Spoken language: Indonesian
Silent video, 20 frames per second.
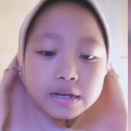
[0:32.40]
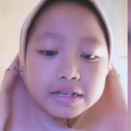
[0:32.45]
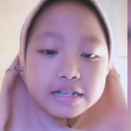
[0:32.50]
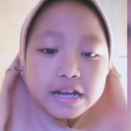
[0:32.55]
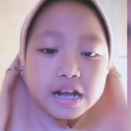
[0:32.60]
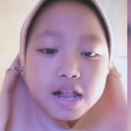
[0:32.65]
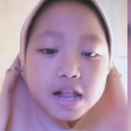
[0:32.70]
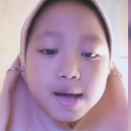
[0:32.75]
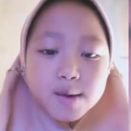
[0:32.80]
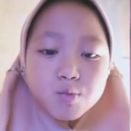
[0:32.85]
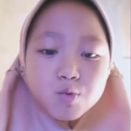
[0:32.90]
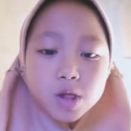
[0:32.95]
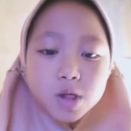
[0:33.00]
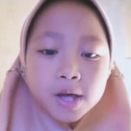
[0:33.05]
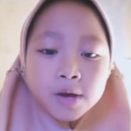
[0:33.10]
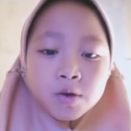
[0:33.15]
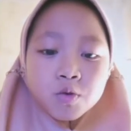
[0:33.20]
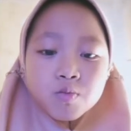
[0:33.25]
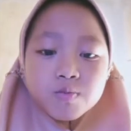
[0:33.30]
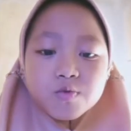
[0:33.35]

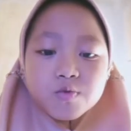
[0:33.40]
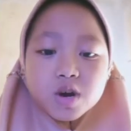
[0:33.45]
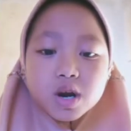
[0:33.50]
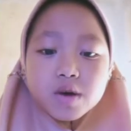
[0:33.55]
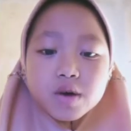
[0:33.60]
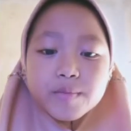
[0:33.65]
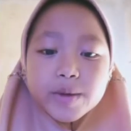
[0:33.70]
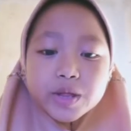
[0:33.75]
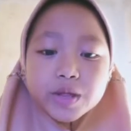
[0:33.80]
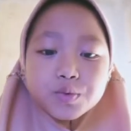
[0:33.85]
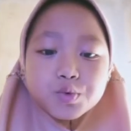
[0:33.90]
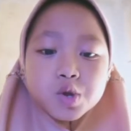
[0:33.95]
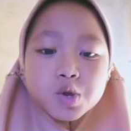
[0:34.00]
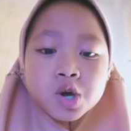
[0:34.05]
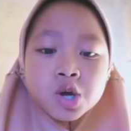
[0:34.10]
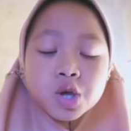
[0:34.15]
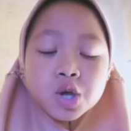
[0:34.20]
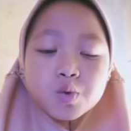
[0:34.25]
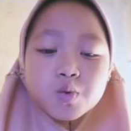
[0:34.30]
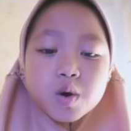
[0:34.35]
Assalamualaikum
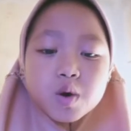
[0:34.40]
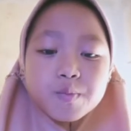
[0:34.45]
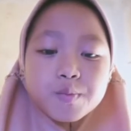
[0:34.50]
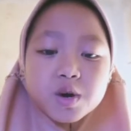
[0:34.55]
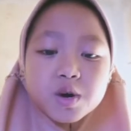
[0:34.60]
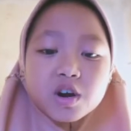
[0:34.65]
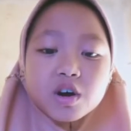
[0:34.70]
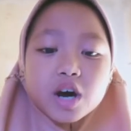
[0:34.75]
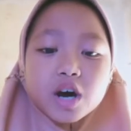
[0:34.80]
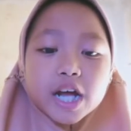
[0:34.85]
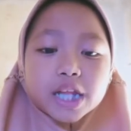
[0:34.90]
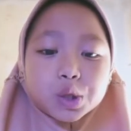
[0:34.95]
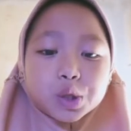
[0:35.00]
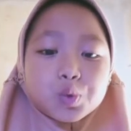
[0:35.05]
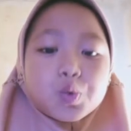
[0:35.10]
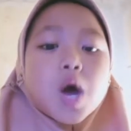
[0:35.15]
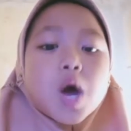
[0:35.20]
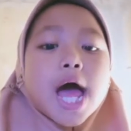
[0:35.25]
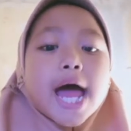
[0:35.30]
warahmatullahi wabarakatuh.